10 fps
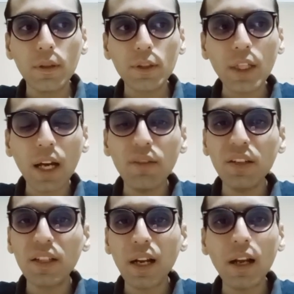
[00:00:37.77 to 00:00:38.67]
شغفي
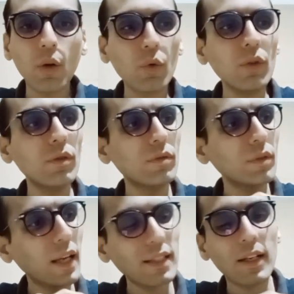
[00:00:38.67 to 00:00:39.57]
إن أنا أكون
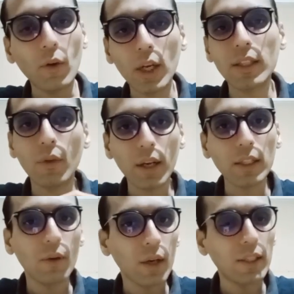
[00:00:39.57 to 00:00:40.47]
كذا وكذا
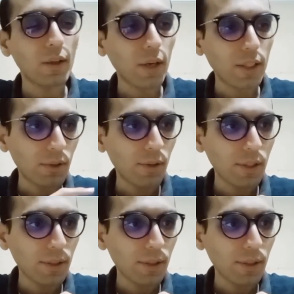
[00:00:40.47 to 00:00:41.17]
وكذا وكذا وكذا وكذا